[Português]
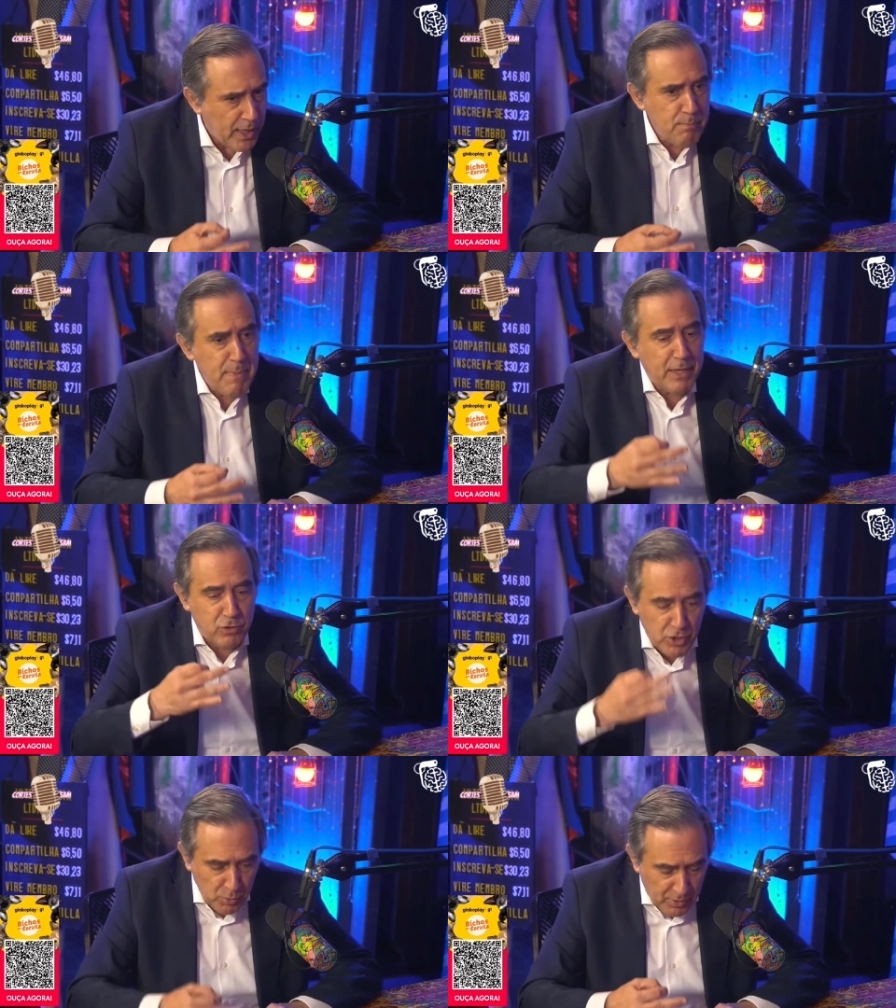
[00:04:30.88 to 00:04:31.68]
Um
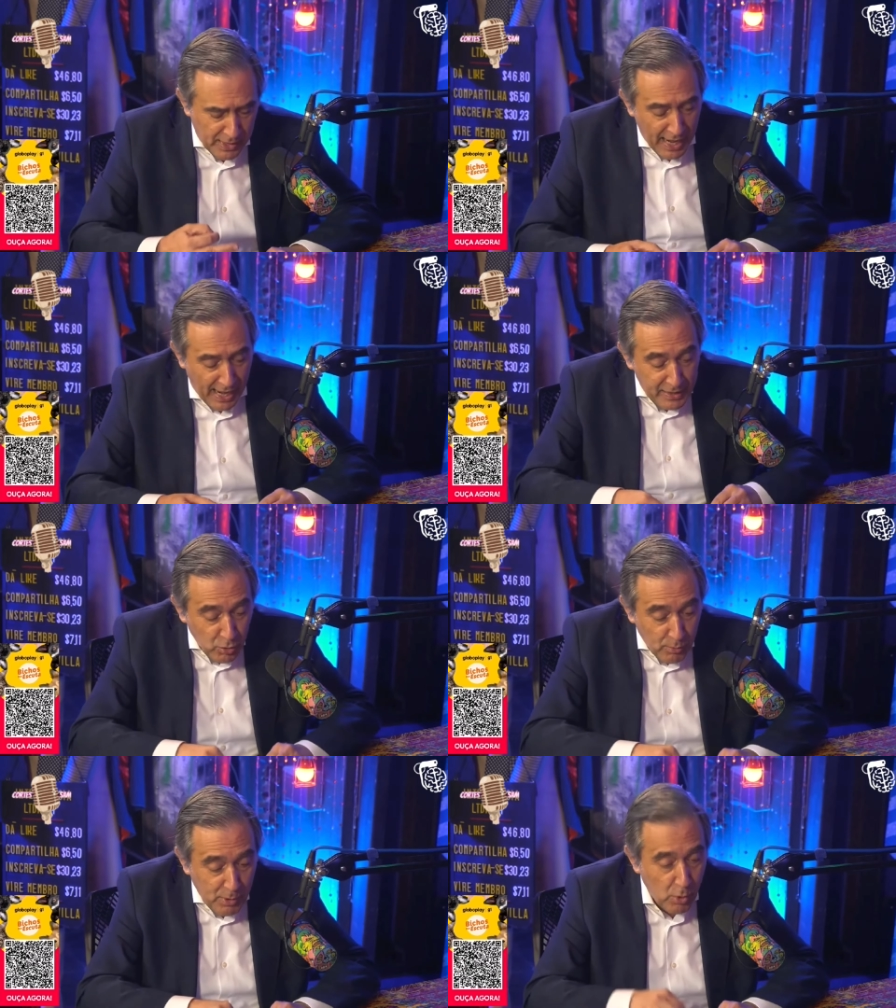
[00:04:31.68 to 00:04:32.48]
medíocre. Aí
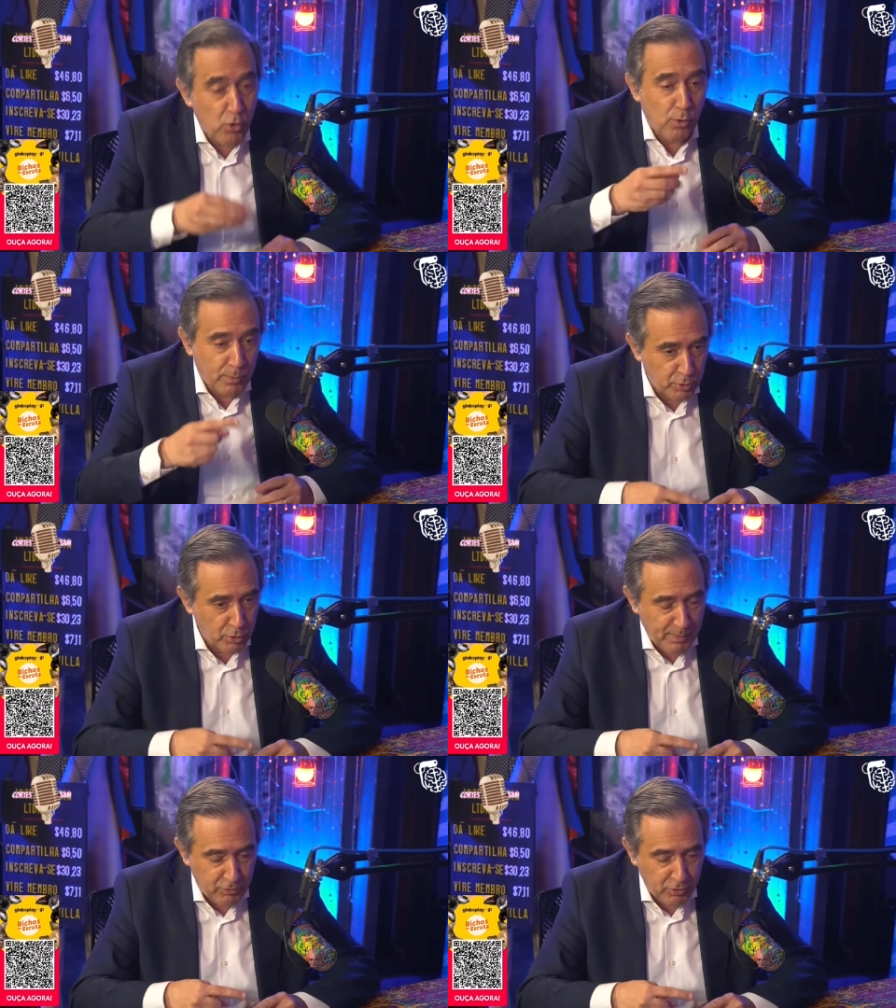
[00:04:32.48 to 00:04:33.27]
nomeou, como
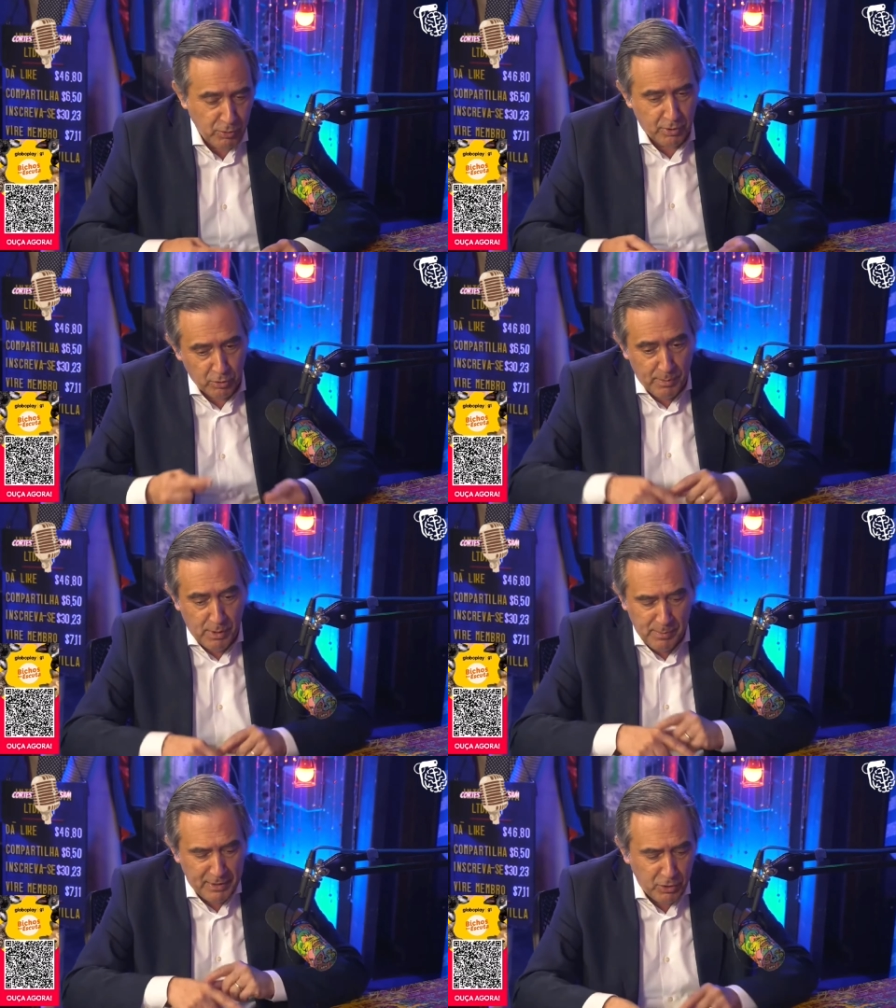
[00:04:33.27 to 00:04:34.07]
todo medíocre,
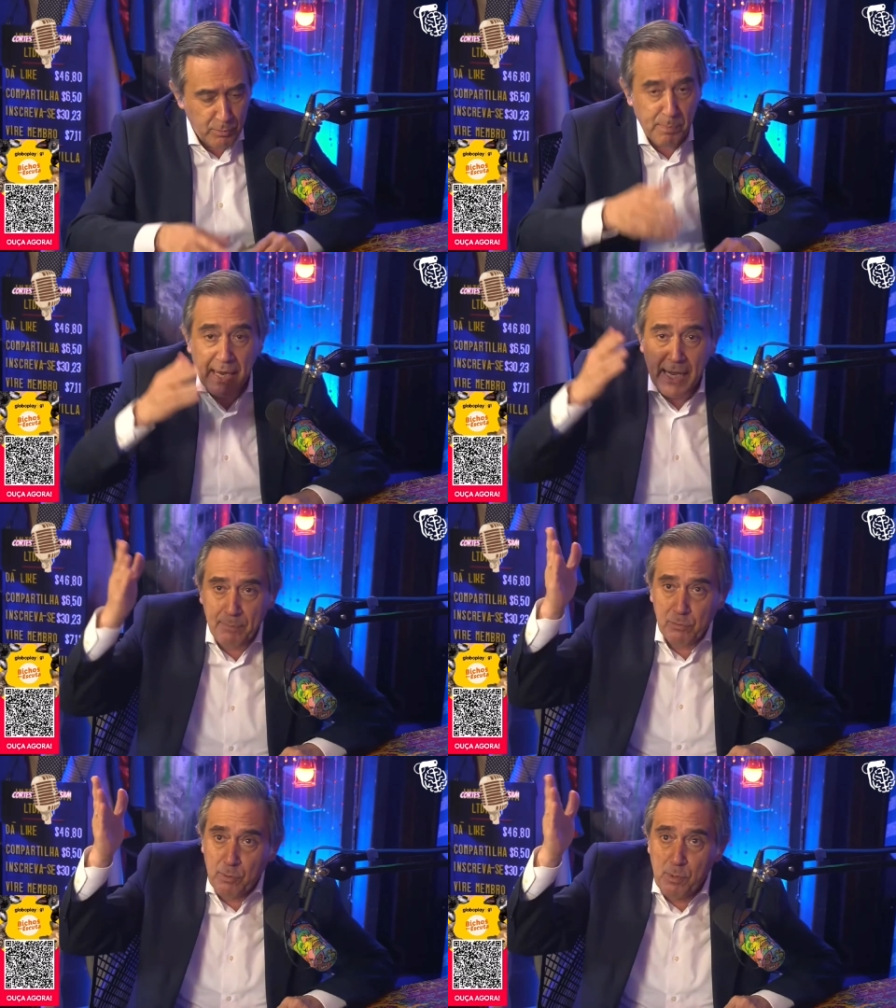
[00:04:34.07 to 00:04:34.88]
nomeou medíocre para
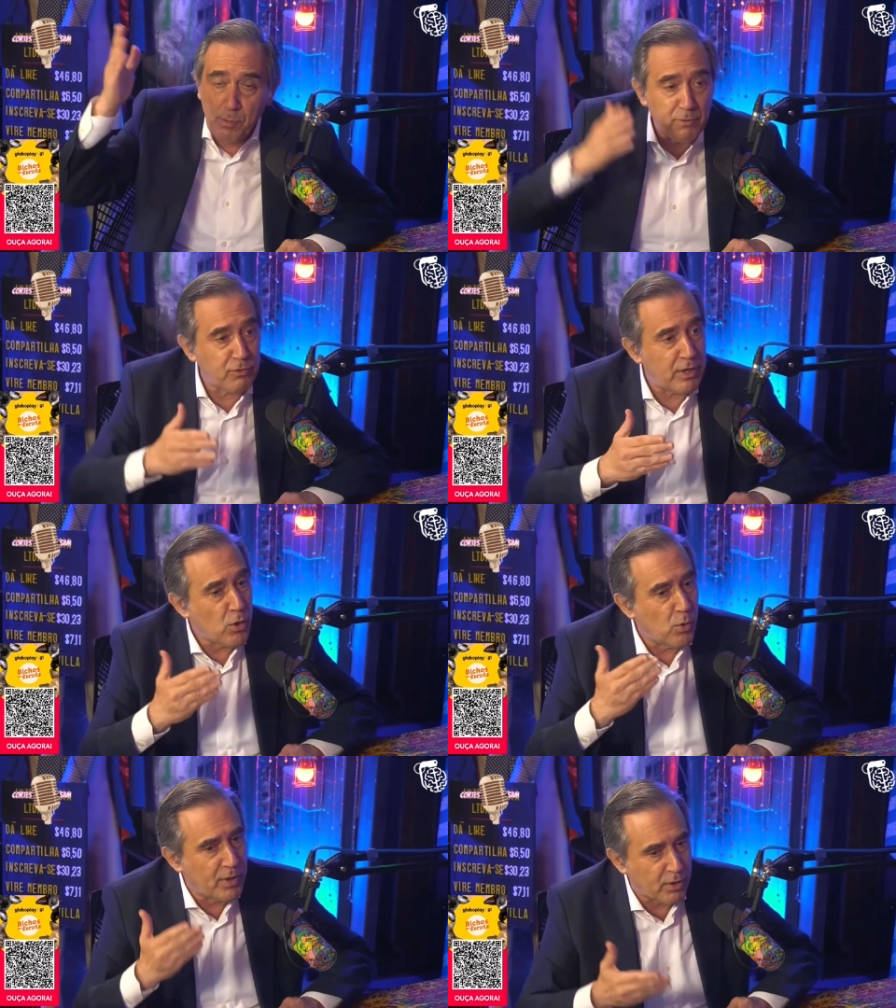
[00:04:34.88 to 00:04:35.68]
CAPES, nomeou uma
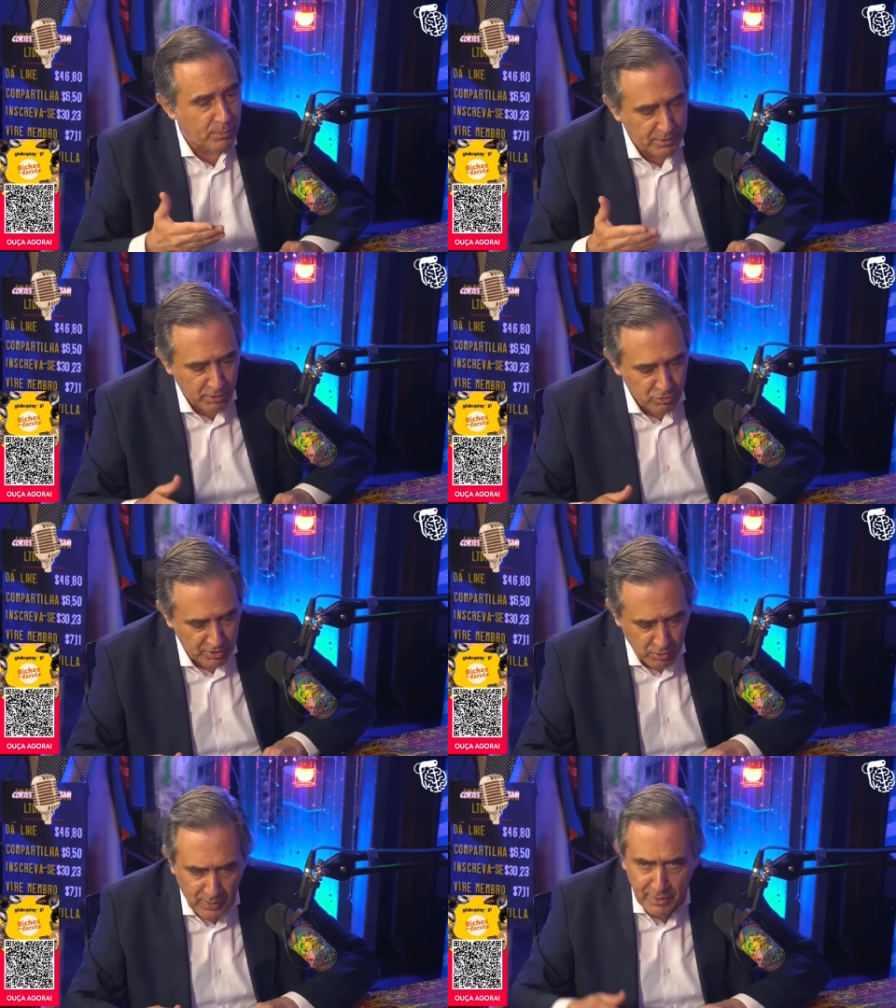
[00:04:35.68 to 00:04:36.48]
senhora, como diria o
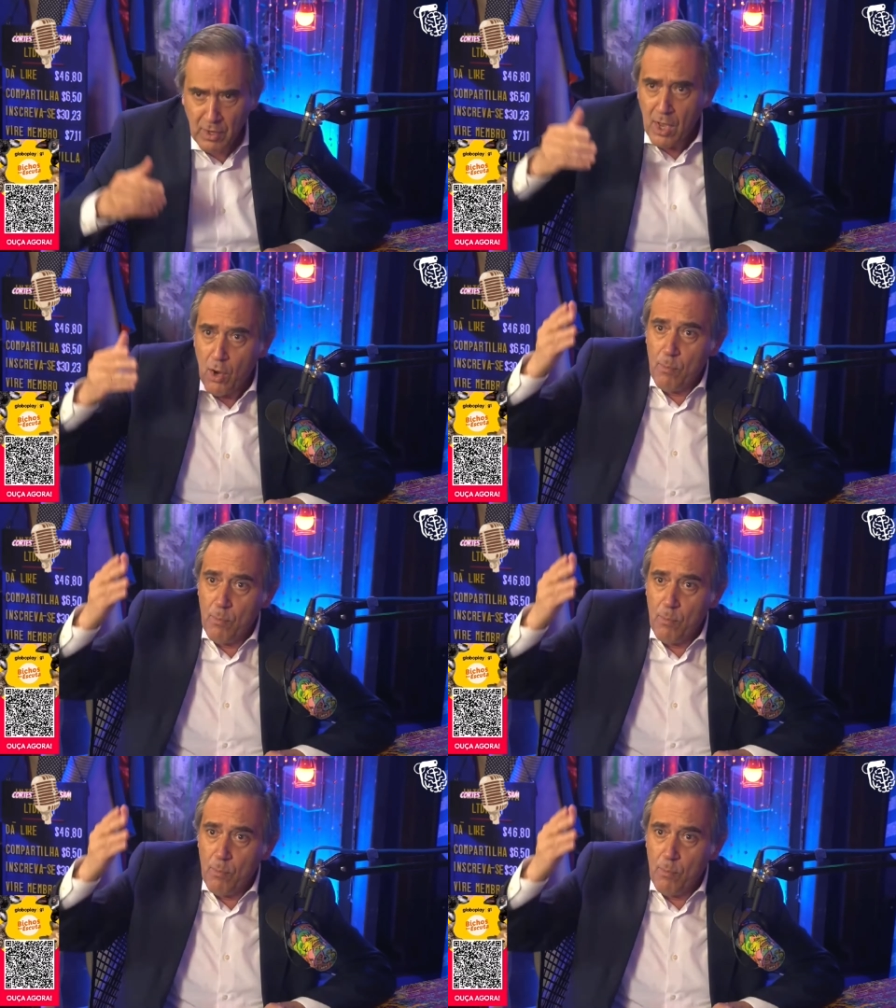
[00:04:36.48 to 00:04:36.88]
Jânio Quadros,